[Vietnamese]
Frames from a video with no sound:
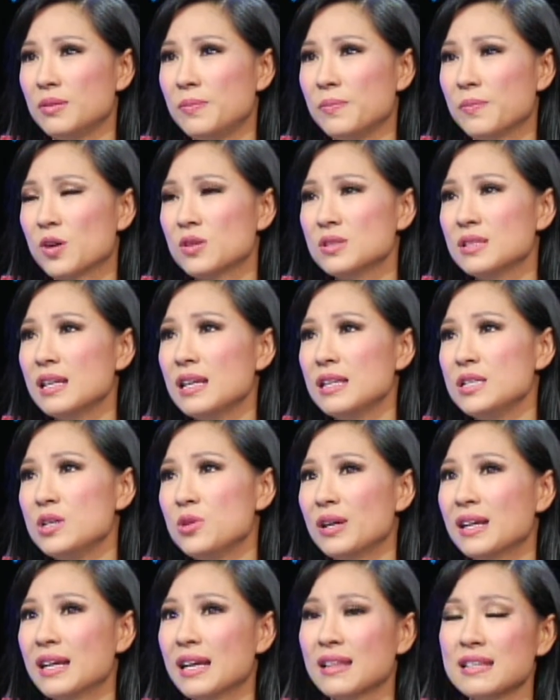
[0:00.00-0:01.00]
có rất là nhiều
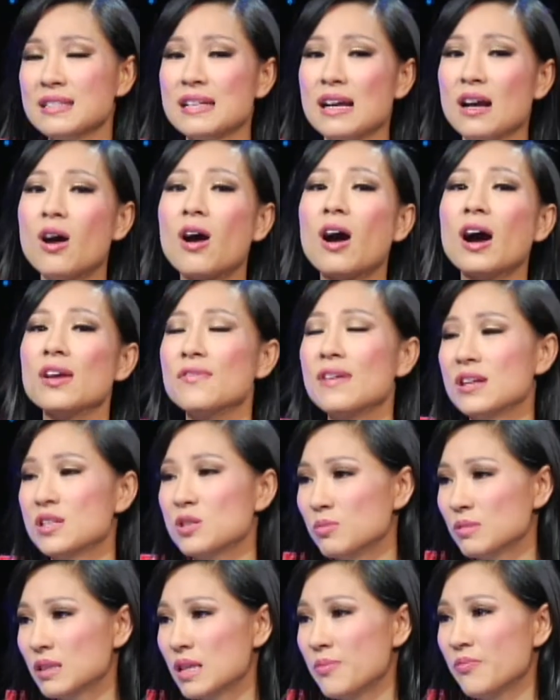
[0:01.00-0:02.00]
cái khán giả gọi vào
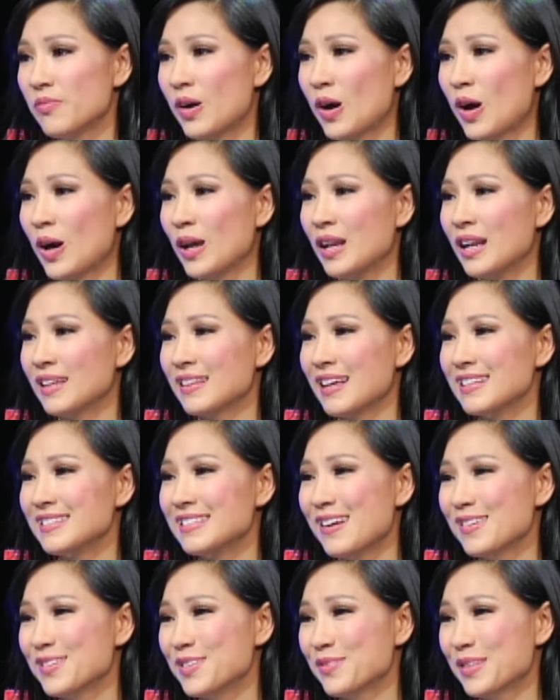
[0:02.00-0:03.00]
trung tâm và hỏi là tại
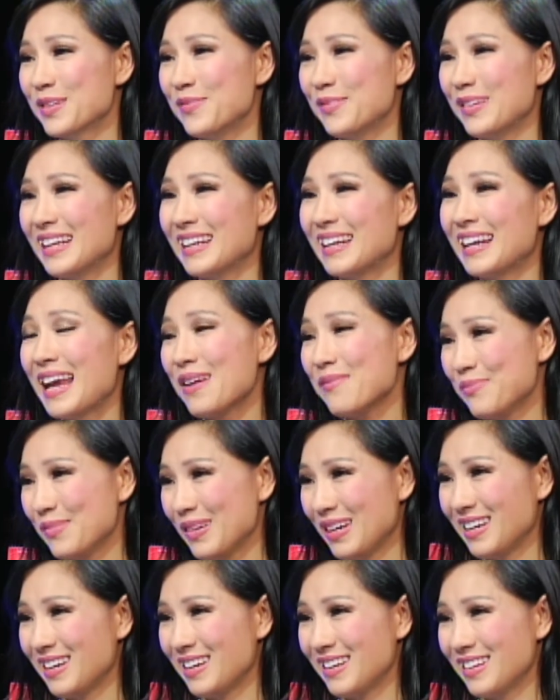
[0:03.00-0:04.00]
sao trung tâm lại ghép
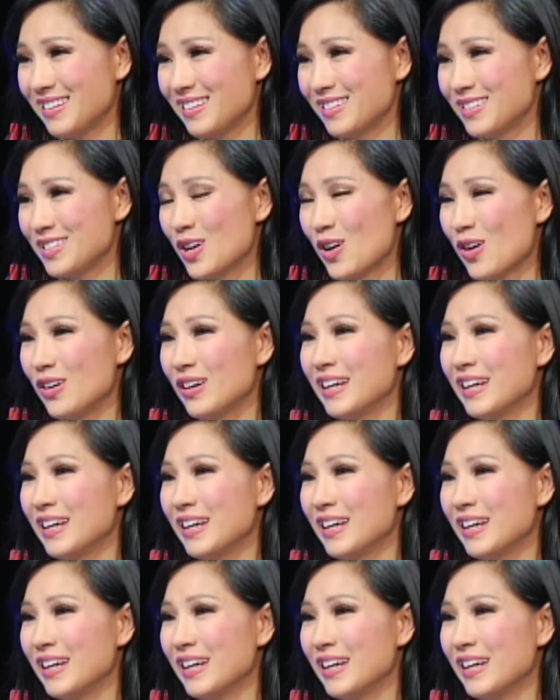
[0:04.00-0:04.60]
cho người